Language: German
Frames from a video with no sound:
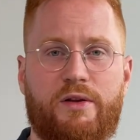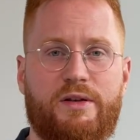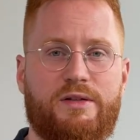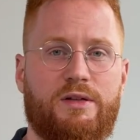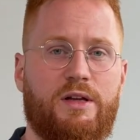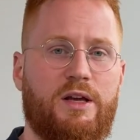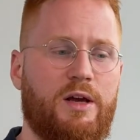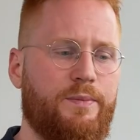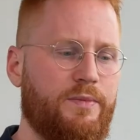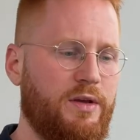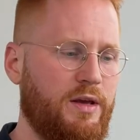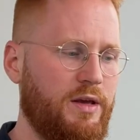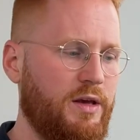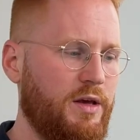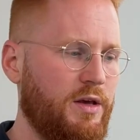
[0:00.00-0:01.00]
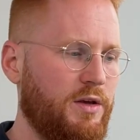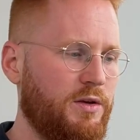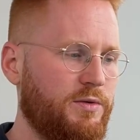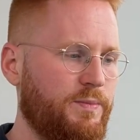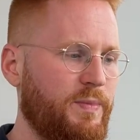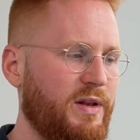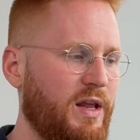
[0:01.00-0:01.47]
Also ich habe die,
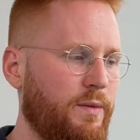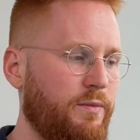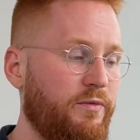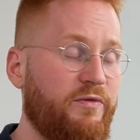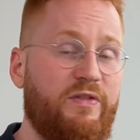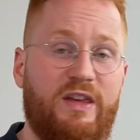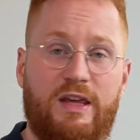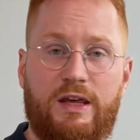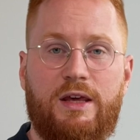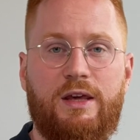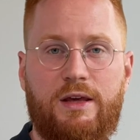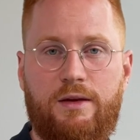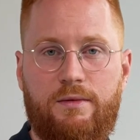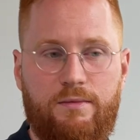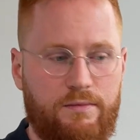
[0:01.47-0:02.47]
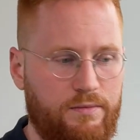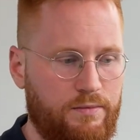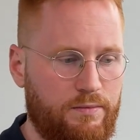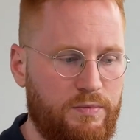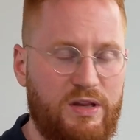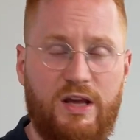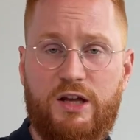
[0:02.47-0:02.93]
bei dem, wie ich
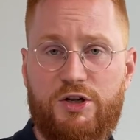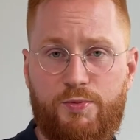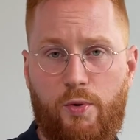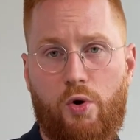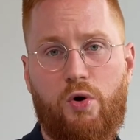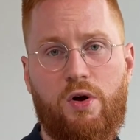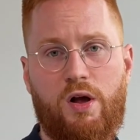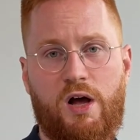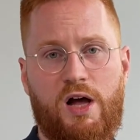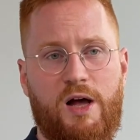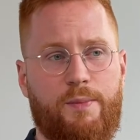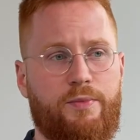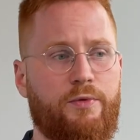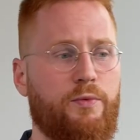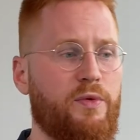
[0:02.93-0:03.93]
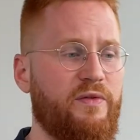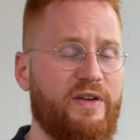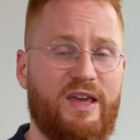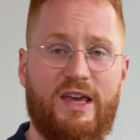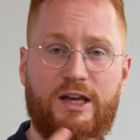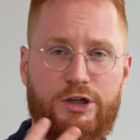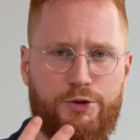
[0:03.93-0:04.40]
mit ihr gesprochen habe, über
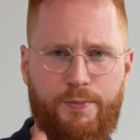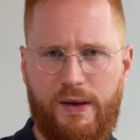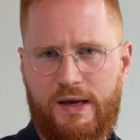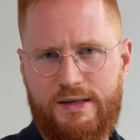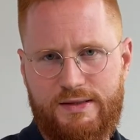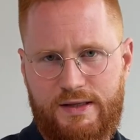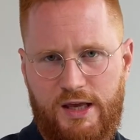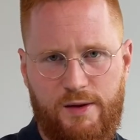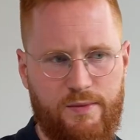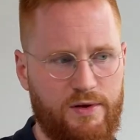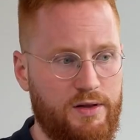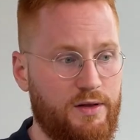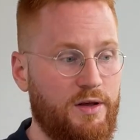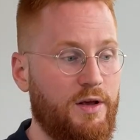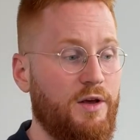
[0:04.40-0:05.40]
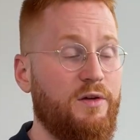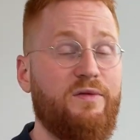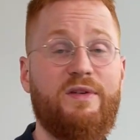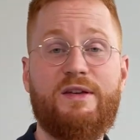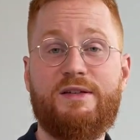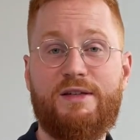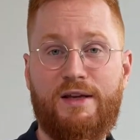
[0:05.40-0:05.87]
welche Gesprächsthemen,
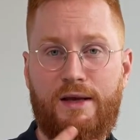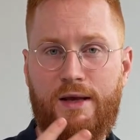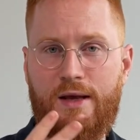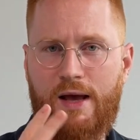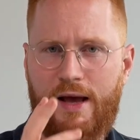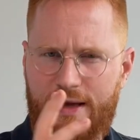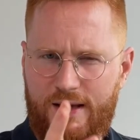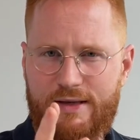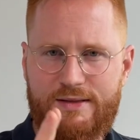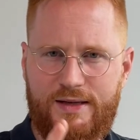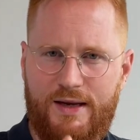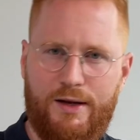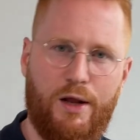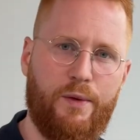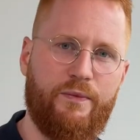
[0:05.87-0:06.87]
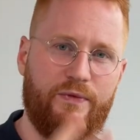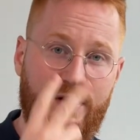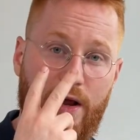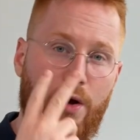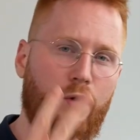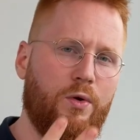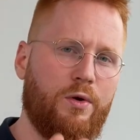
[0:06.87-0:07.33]
wie ich sie angesehen habe, wie
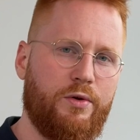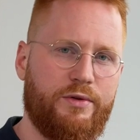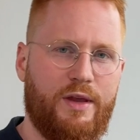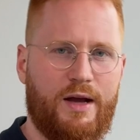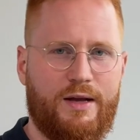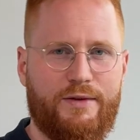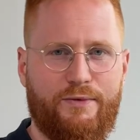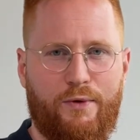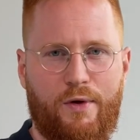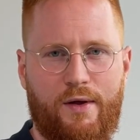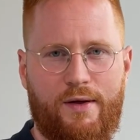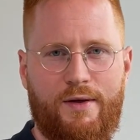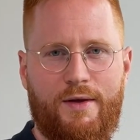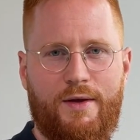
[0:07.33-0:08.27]
der Augenkontakt war,